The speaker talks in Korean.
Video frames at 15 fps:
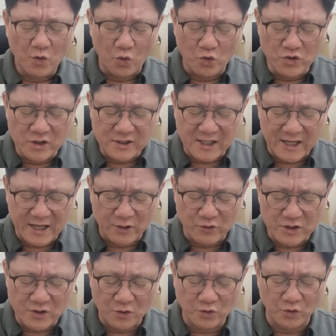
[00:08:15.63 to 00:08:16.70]
오늘을 살아가는
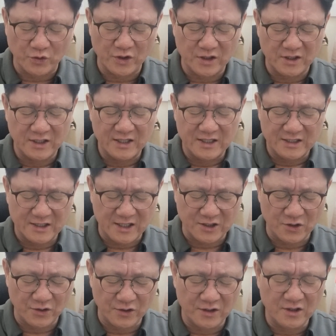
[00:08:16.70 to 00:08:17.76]
우리 성도들,
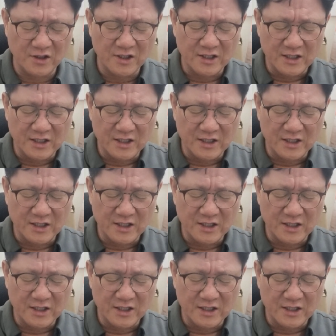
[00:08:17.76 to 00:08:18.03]
자녀들,